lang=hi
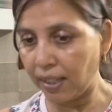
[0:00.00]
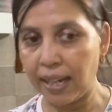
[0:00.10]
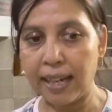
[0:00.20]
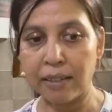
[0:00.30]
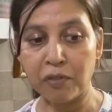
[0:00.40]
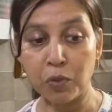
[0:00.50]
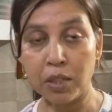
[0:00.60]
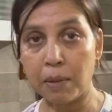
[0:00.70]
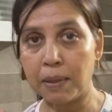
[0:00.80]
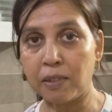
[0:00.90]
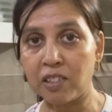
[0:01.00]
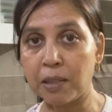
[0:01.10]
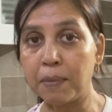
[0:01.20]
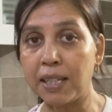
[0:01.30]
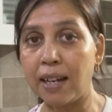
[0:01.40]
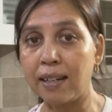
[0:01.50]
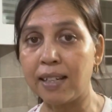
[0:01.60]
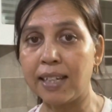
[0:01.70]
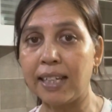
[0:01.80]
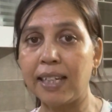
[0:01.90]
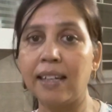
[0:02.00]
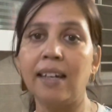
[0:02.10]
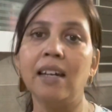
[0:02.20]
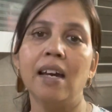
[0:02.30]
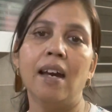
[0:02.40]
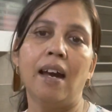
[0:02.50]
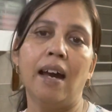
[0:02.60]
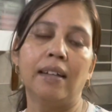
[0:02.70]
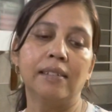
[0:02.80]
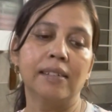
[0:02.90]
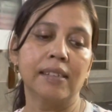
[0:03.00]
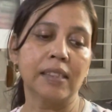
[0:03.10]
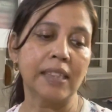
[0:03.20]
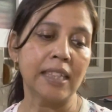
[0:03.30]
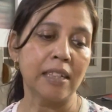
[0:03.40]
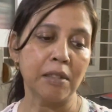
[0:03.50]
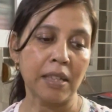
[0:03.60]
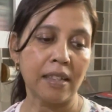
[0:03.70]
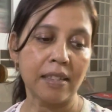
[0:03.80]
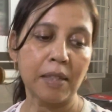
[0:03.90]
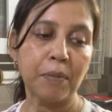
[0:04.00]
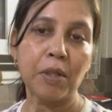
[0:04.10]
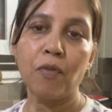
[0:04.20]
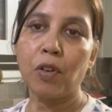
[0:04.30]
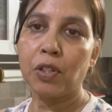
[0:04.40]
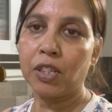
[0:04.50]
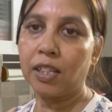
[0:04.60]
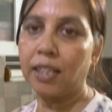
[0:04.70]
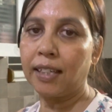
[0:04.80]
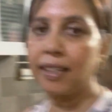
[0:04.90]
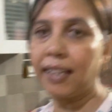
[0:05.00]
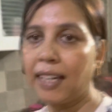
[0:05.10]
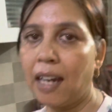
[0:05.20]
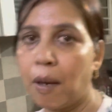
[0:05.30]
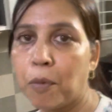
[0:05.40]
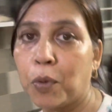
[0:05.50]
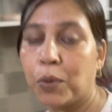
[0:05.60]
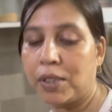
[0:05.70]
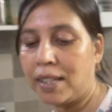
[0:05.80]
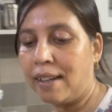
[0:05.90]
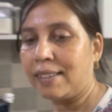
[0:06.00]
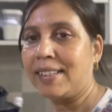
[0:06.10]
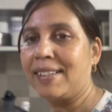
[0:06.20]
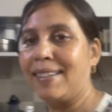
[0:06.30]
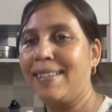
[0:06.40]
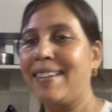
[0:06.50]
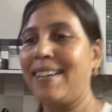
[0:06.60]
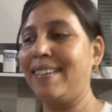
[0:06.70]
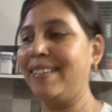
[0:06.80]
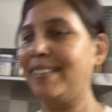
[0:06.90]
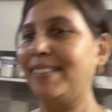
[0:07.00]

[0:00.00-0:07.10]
हैं एंड उसके बाद सब्जी लाने के लिए गए एंड uh, देखिए सारी सब्जियां वॉश करके रखे हैं आप लोगों को दिखाते हैं यहाँ